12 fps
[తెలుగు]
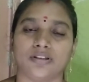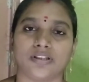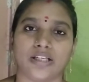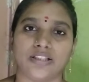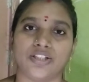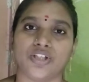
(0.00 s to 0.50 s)

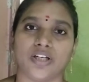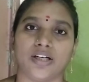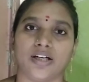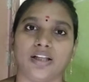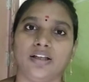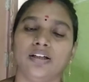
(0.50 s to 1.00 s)
సజెషన్
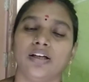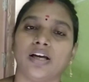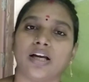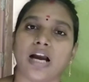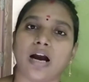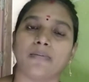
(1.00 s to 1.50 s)
అండి
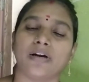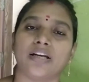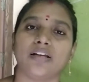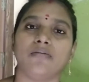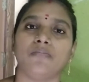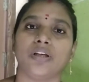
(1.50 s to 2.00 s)

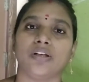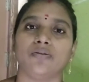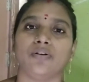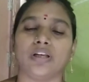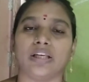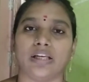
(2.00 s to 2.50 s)
కాబట్టి మీరు
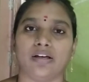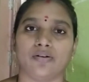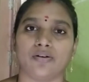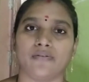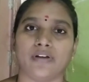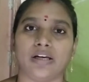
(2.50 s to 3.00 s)

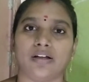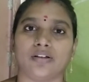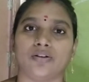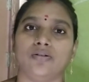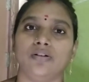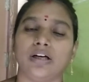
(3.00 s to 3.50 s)
ఏలూరు
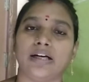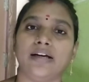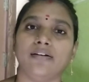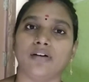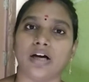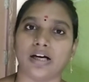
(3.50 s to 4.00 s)
వెళ్ళొద్దు
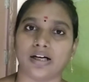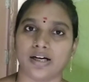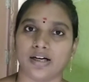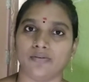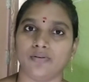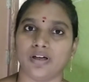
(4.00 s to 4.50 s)
అండ్
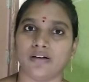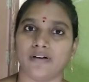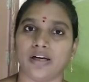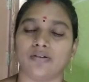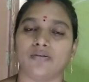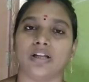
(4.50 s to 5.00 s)
అక్కడ ఉన్న
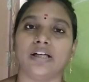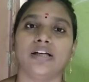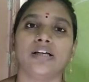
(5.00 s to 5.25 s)
వాళ్ళు కూడా